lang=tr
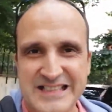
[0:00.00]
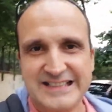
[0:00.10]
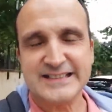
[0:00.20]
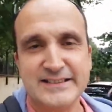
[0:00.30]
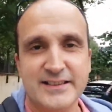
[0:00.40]

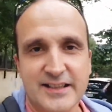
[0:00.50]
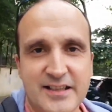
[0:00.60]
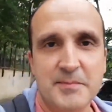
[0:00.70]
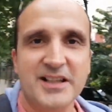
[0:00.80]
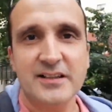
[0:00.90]
sırasında
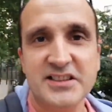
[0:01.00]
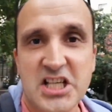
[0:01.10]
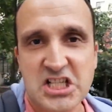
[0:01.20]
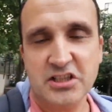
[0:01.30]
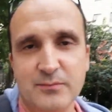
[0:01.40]
kameraları
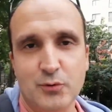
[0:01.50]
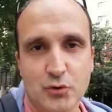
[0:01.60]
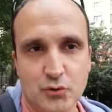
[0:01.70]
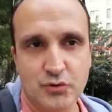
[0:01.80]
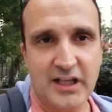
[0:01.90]

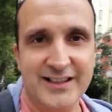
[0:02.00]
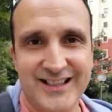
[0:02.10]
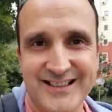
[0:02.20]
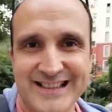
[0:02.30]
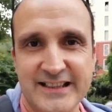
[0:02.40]
değiştiremiyorsunuz. Yani
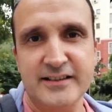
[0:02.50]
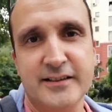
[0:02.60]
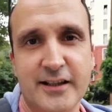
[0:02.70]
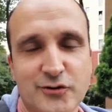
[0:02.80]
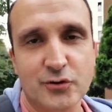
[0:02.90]
kayda
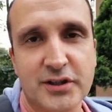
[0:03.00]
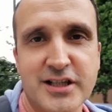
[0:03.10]
girdikten sonra